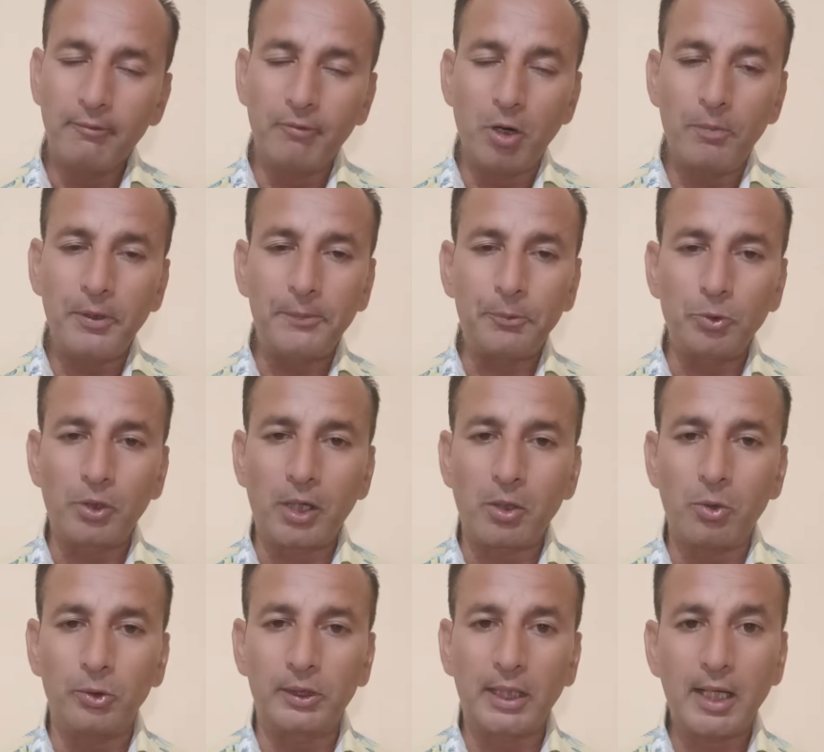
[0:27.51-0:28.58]
वो भी पूर्ण
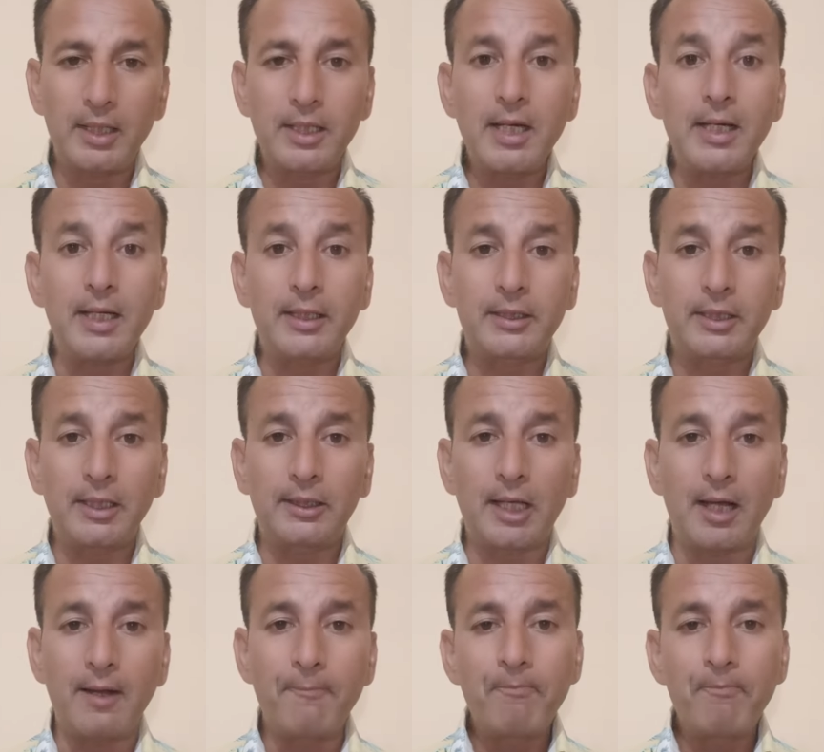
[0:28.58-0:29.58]
होती है ये निश्चित है